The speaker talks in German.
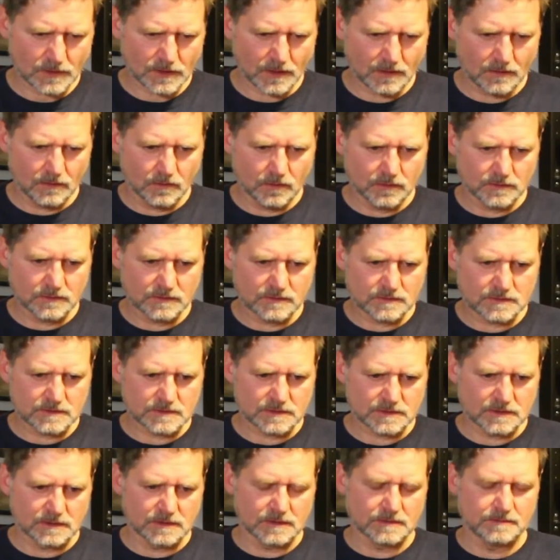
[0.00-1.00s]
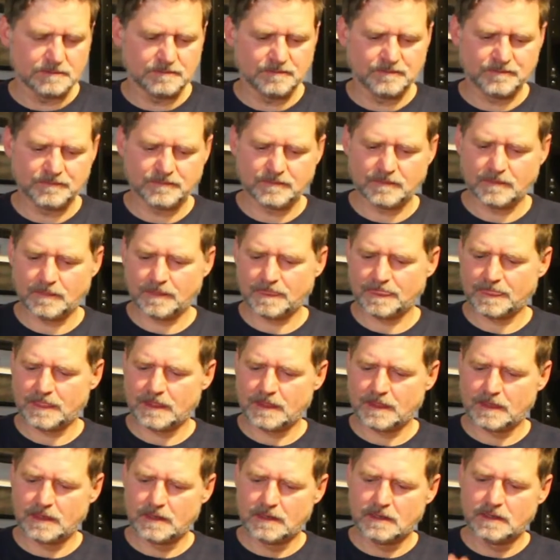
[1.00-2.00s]
Und ähm,
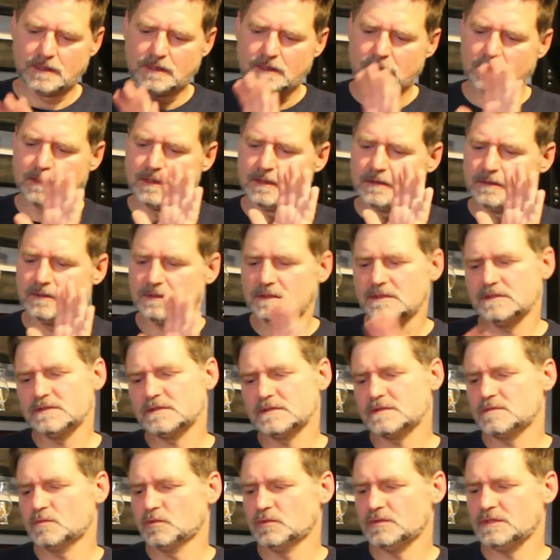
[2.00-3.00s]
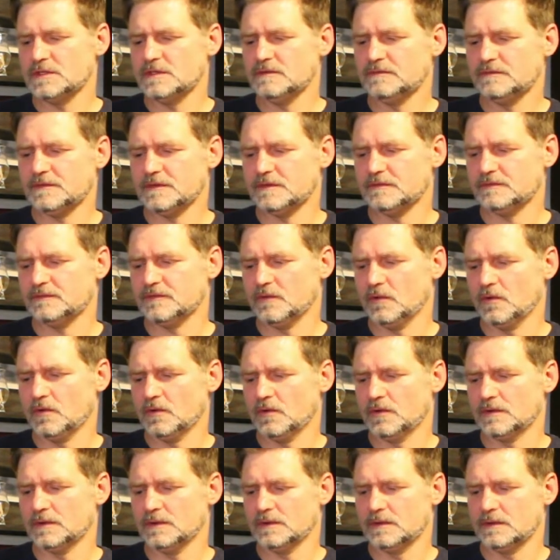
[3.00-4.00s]
dieses Motiv hier
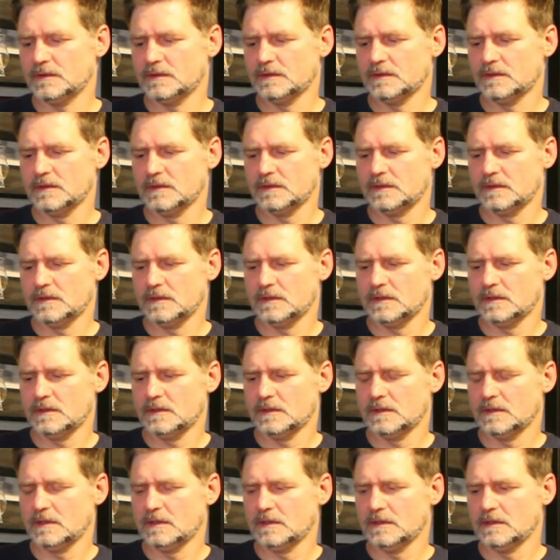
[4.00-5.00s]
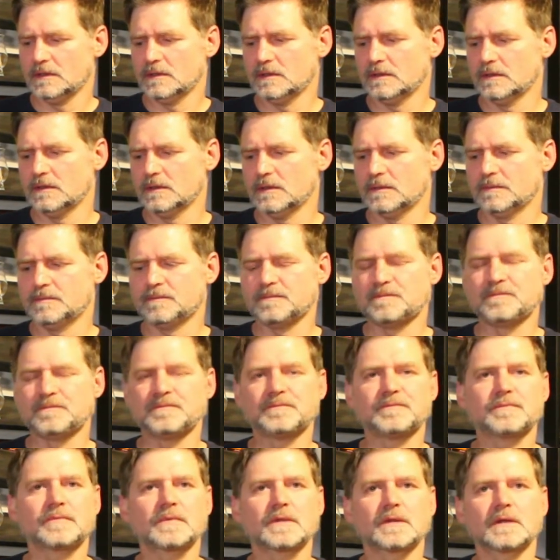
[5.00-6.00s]
vorn
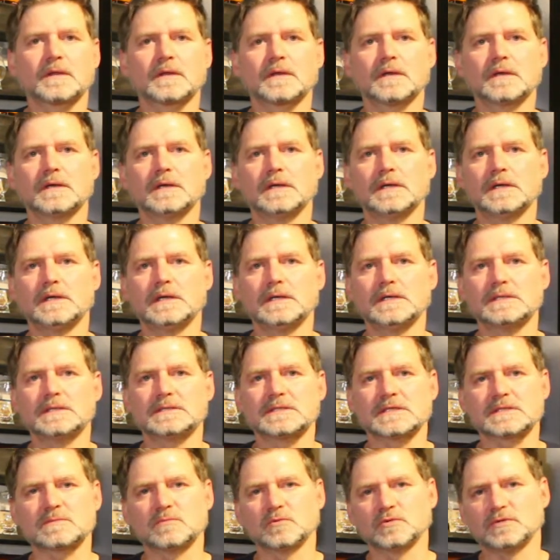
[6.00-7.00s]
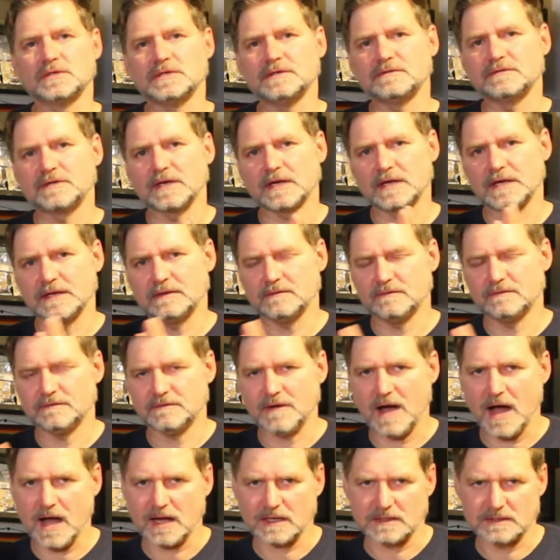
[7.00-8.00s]
ähm, ist das Motiv der Glenn
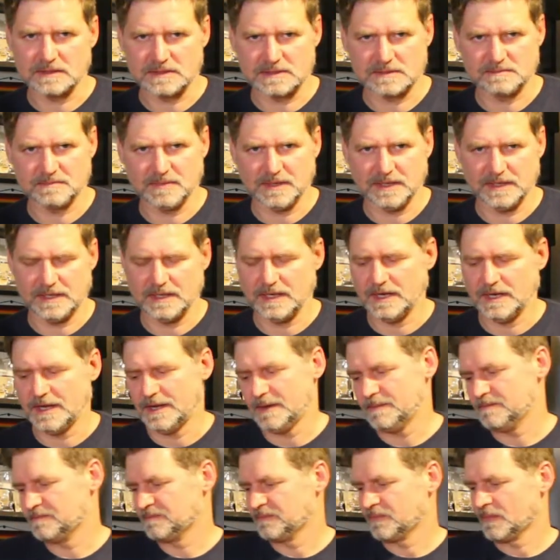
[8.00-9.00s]
Glenfarclas Brennerei.